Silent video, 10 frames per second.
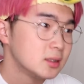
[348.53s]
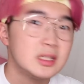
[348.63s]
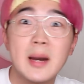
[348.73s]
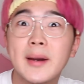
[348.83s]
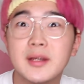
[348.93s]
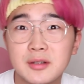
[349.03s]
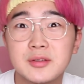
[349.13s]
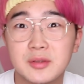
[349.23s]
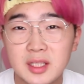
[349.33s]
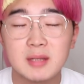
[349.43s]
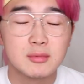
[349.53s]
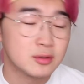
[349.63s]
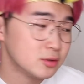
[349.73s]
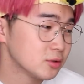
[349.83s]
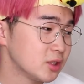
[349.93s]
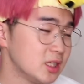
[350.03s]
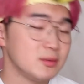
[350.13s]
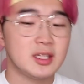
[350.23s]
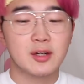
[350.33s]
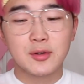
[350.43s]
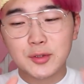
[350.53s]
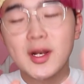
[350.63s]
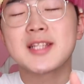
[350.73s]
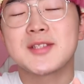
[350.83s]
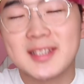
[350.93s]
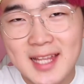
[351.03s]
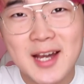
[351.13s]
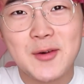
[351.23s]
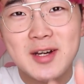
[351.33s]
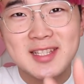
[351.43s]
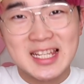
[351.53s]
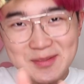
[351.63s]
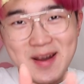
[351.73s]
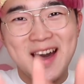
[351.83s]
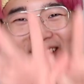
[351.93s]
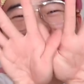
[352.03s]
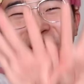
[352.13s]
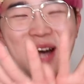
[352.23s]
やばいよ、本当に。もう本当に。このドーナツ一旦お預けします。